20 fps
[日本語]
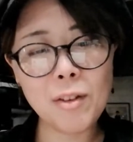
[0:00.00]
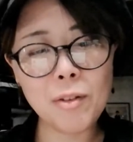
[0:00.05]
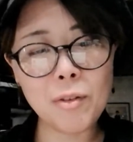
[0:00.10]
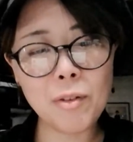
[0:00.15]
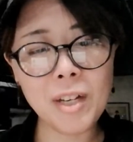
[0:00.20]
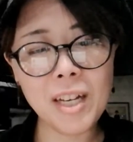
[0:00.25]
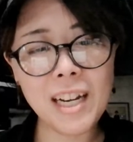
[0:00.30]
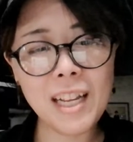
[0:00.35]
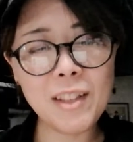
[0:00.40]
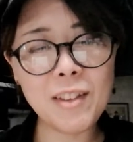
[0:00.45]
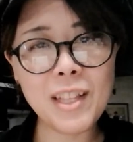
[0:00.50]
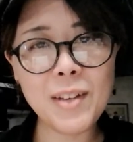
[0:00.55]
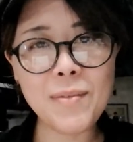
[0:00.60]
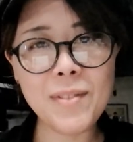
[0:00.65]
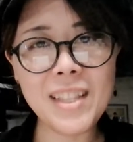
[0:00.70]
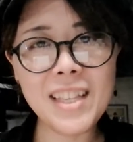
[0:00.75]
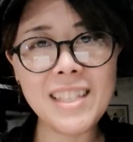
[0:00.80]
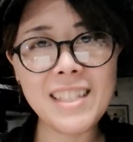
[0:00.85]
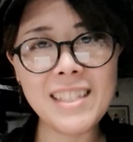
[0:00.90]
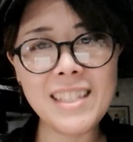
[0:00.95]
立っとかないと
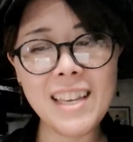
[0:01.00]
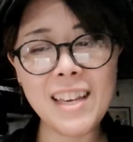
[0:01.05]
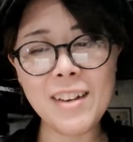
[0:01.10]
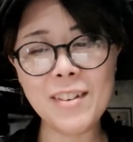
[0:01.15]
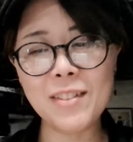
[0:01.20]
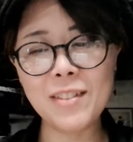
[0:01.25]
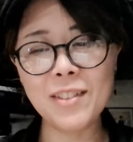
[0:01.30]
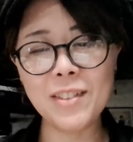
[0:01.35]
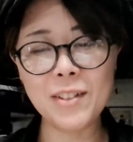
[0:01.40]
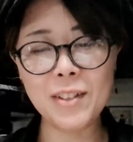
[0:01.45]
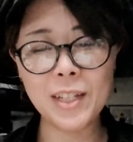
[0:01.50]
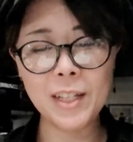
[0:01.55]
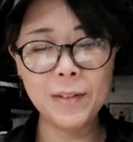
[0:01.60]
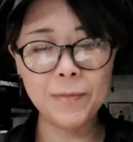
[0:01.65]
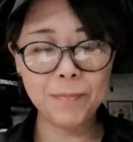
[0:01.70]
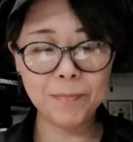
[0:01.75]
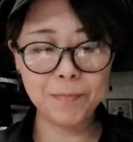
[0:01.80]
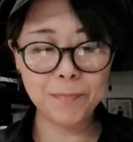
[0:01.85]
ダメですね、本当に。